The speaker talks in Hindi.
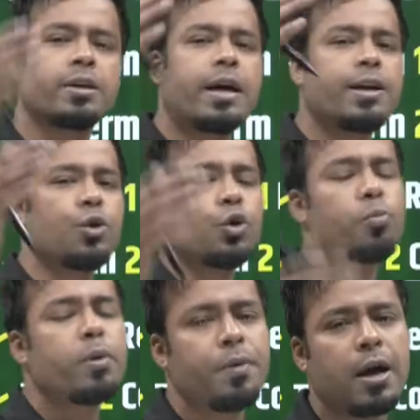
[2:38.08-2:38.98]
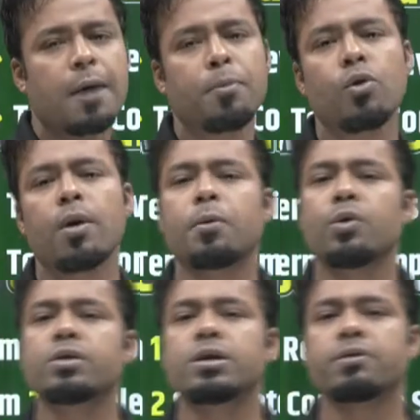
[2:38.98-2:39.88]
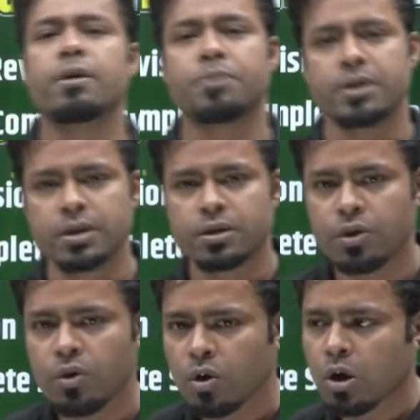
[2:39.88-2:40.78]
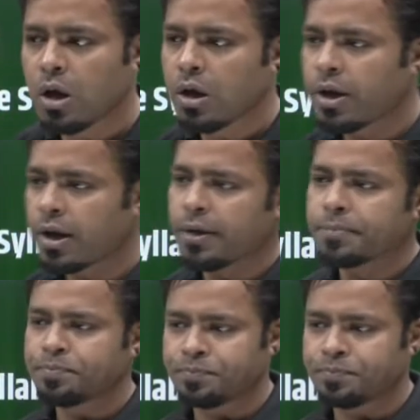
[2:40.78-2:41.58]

कर दें एंड यूट्यूब पे भी आप लोग आप क्यूज का जवाब दे सकते हो ठीक है